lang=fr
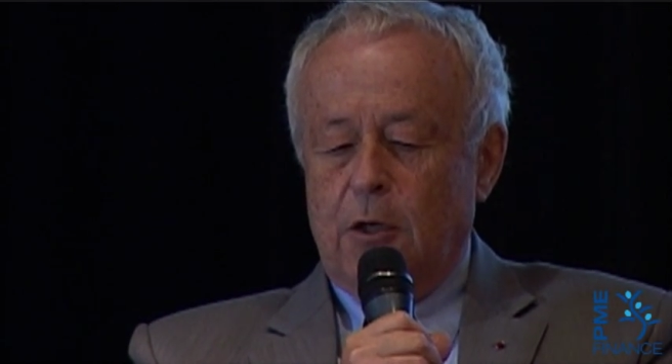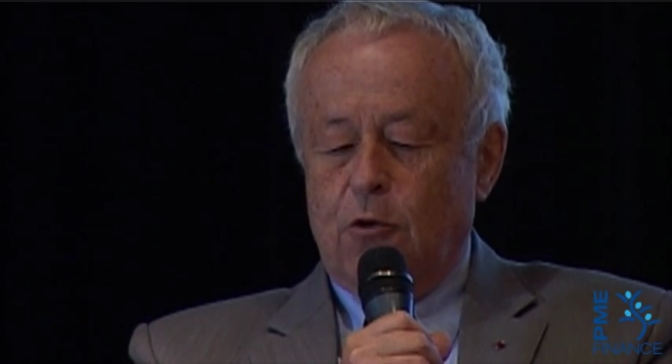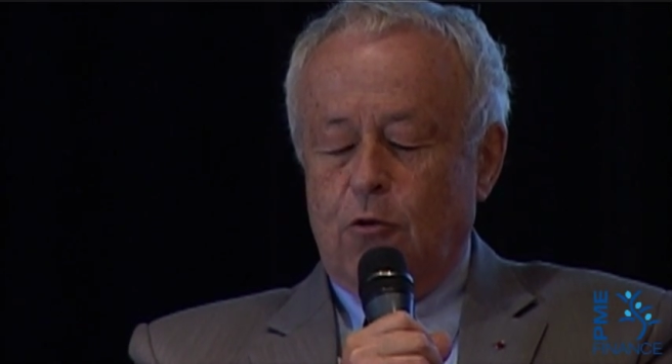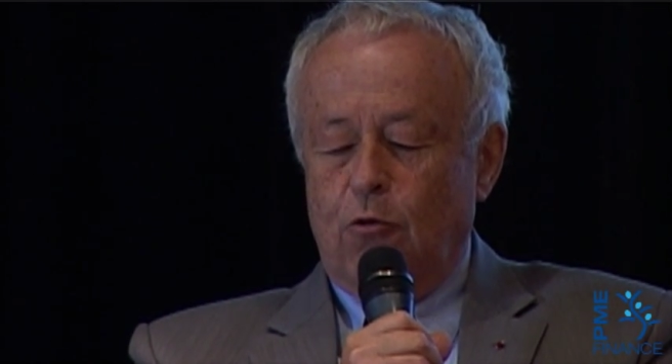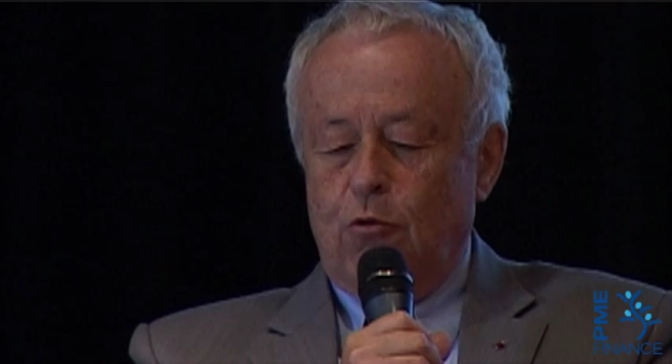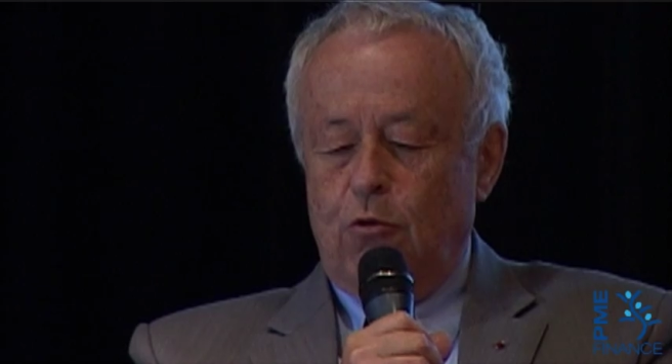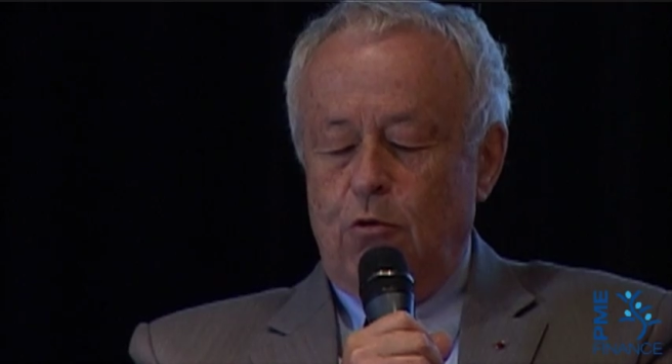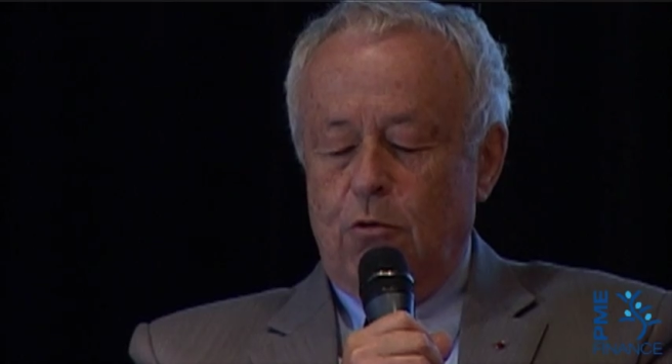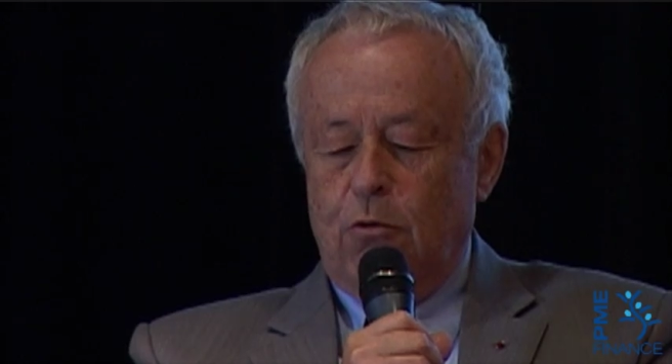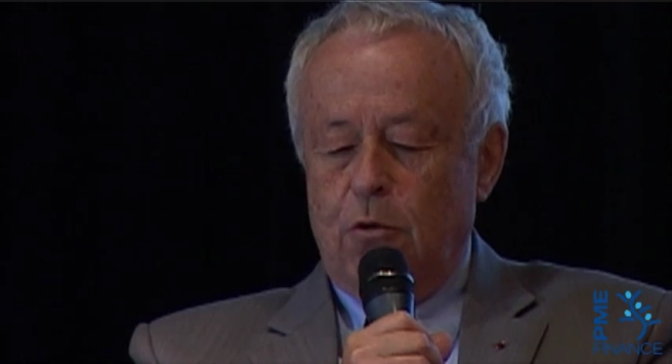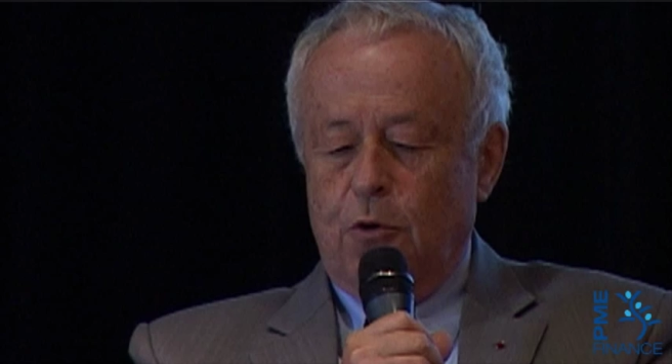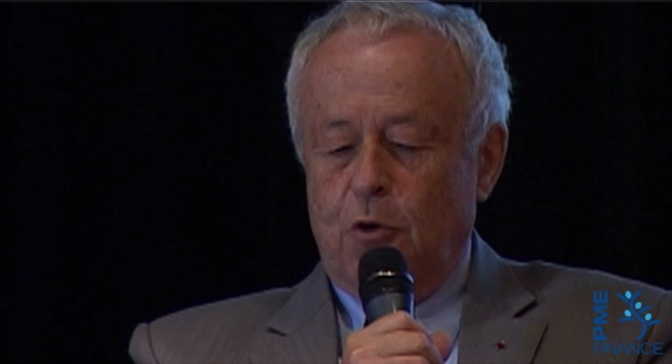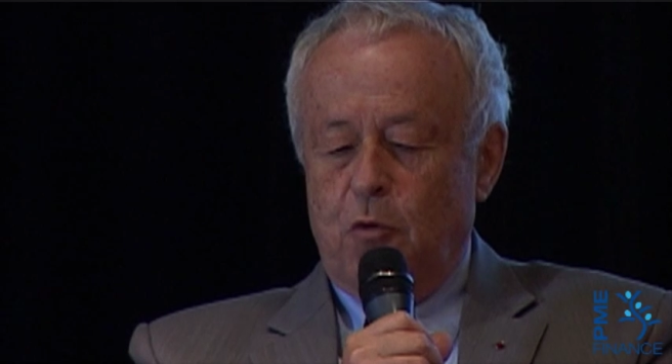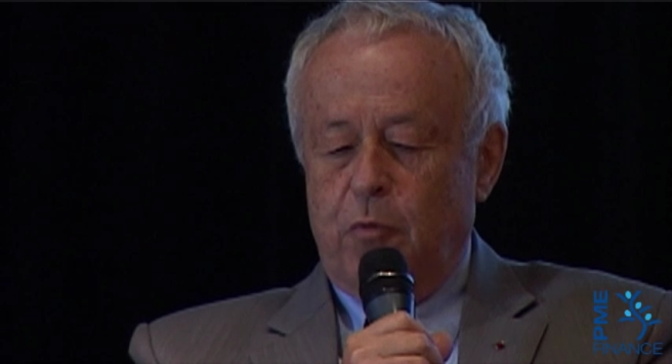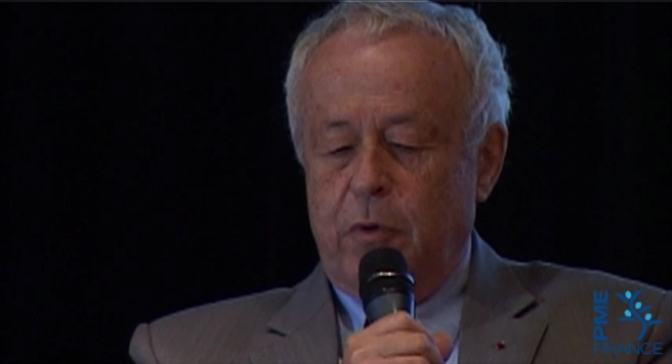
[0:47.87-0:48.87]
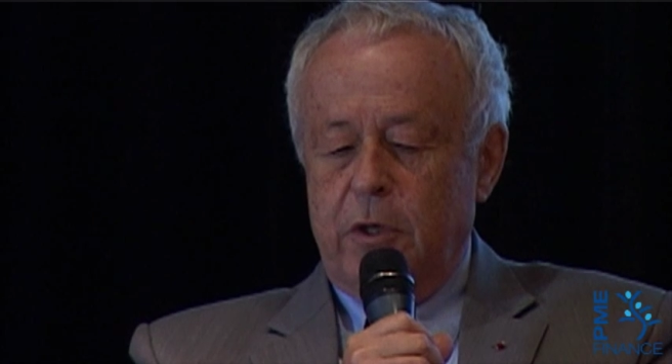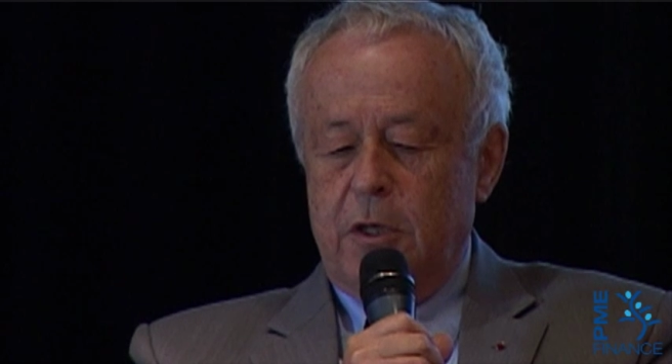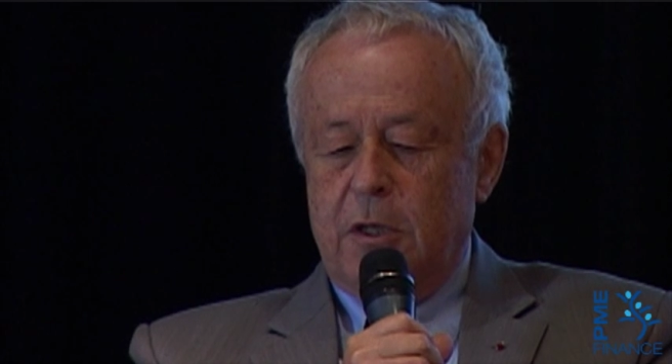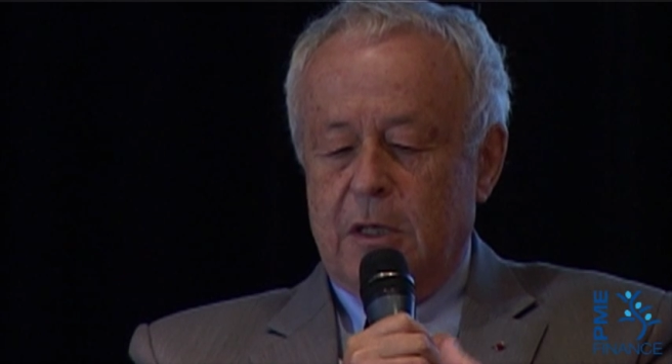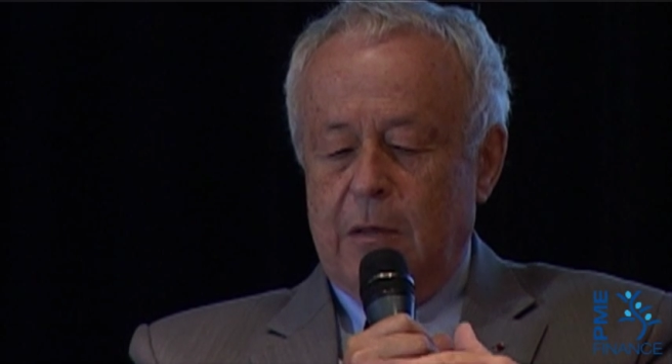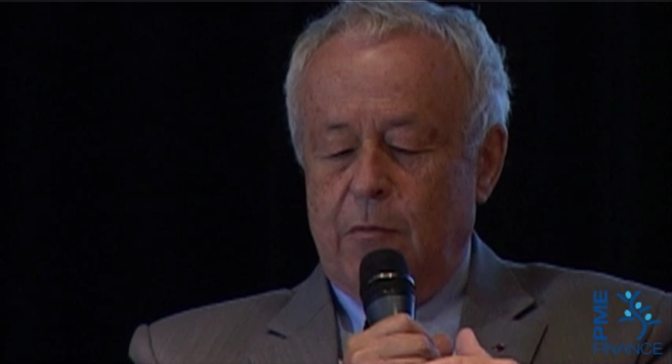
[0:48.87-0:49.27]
structure de l'entreprise, à la